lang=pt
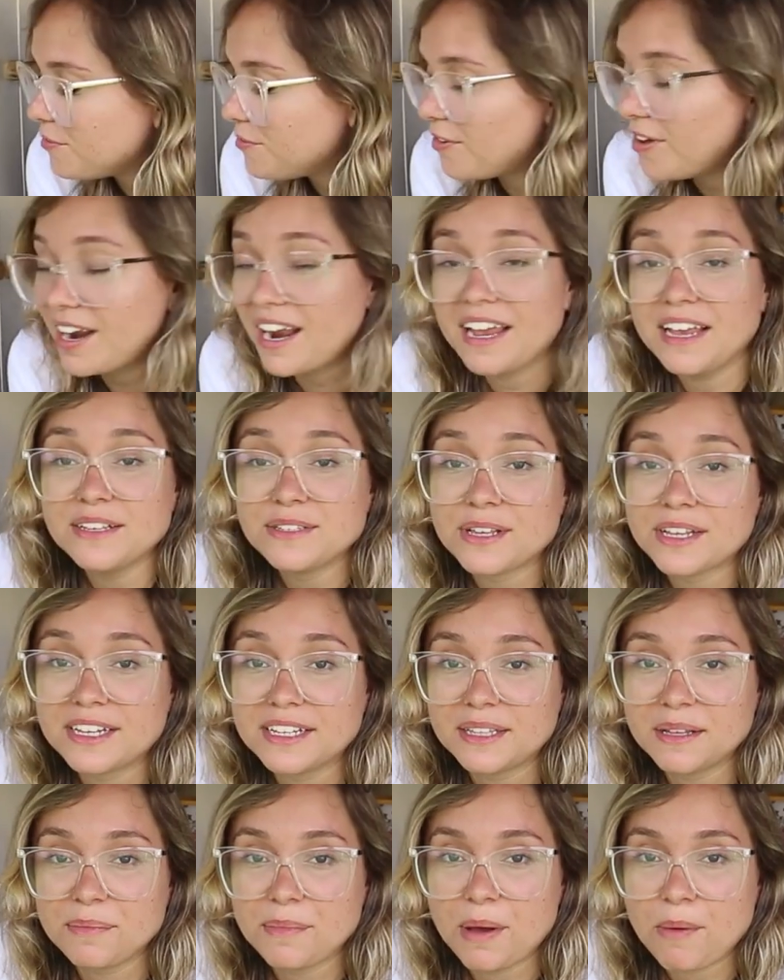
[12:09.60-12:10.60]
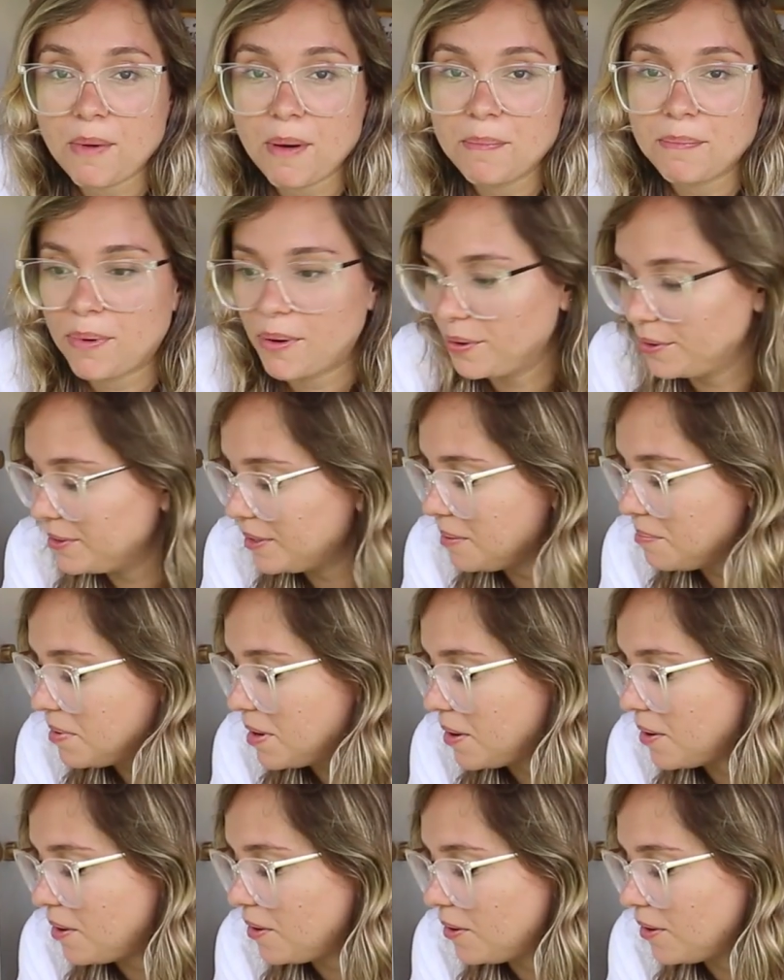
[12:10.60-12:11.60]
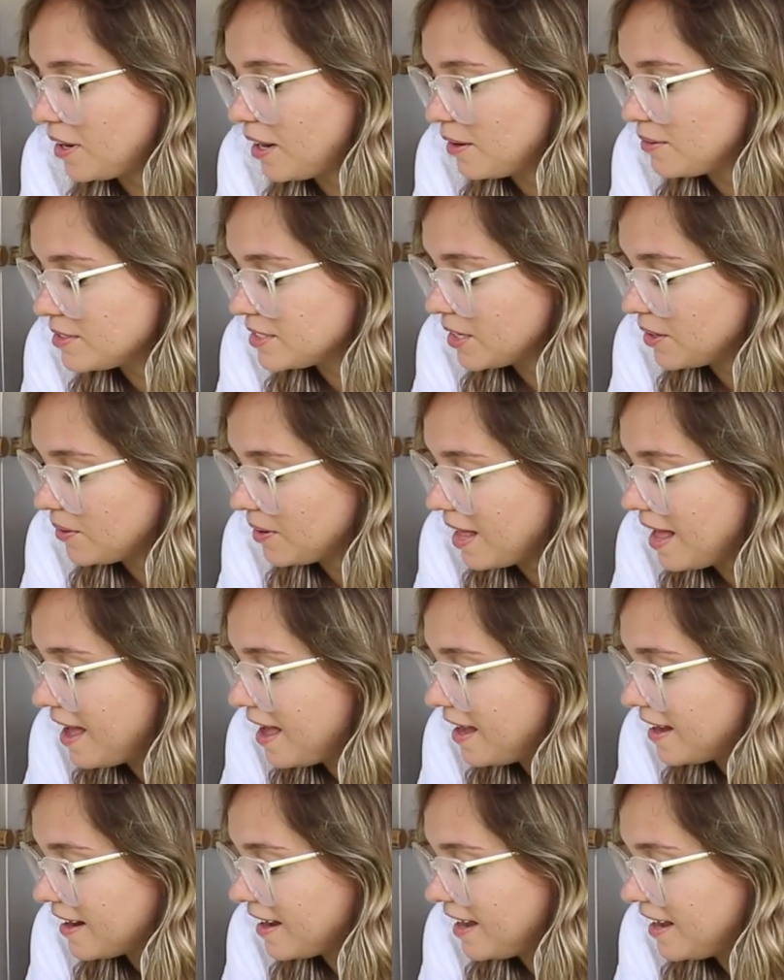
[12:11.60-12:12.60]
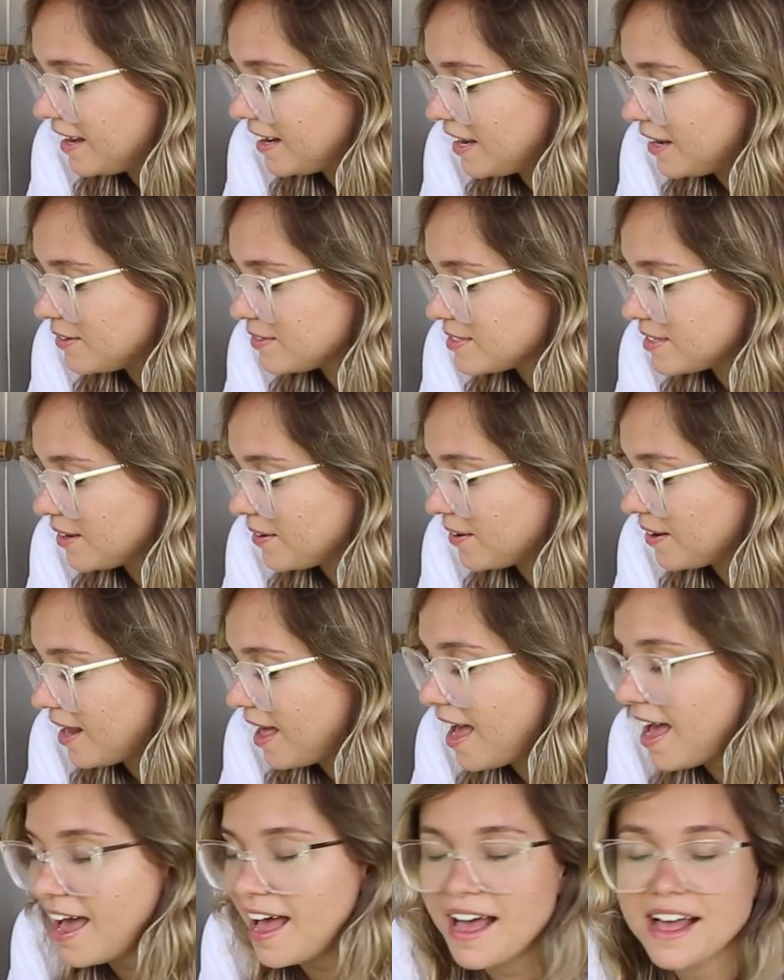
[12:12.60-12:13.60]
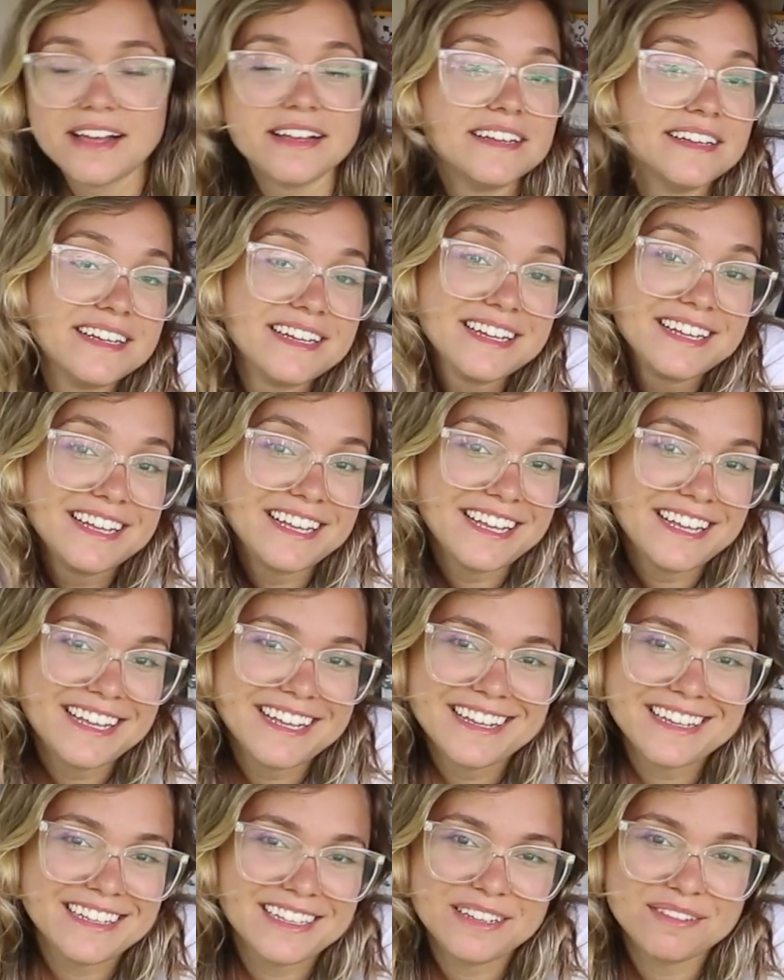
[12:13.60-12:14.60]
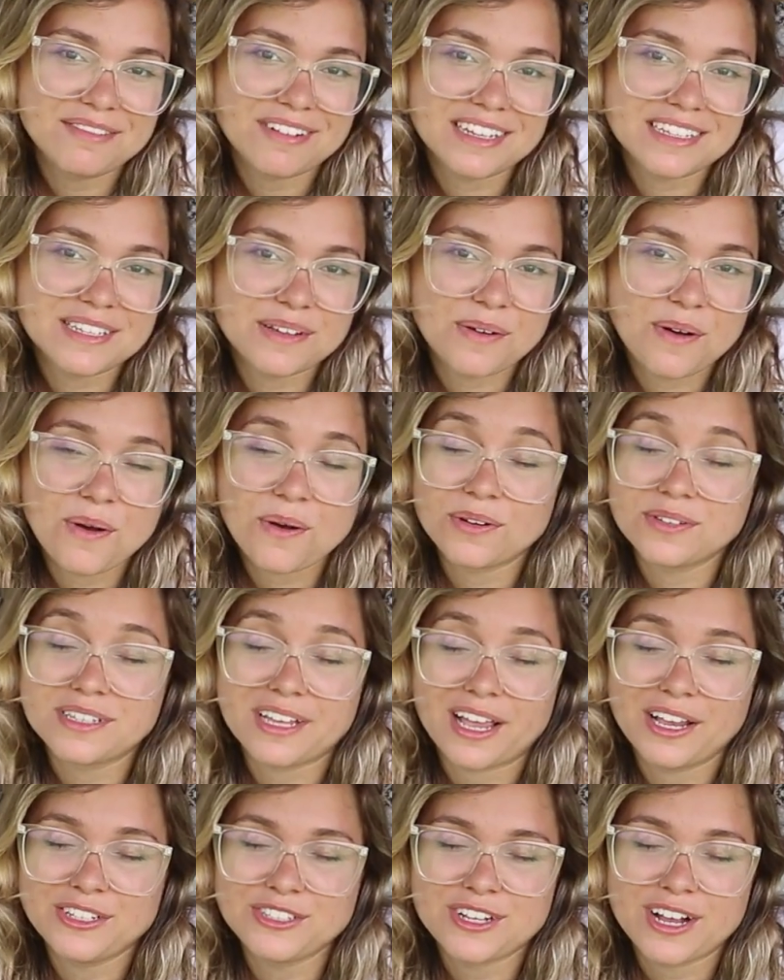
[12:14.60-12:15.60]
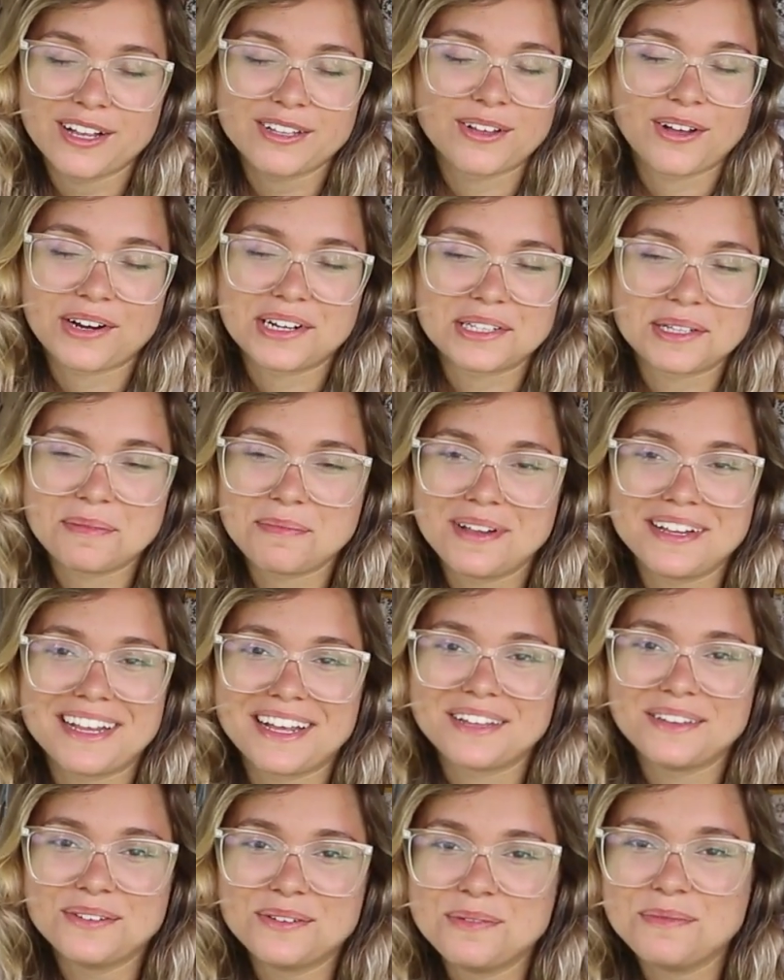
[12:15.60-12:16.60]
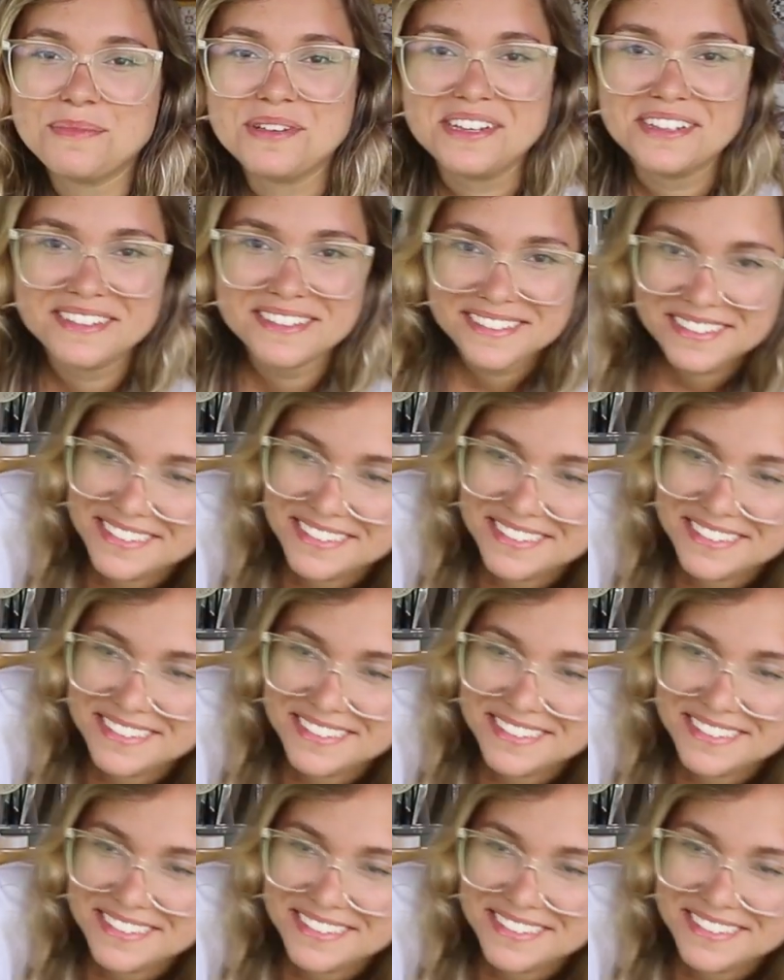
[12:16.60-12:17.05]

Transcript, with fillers: Fora isso, aqui também é um apoio, né, para colocar o celular, carregar o celular e fazer uma coisa que a gente adora também, que é dormir.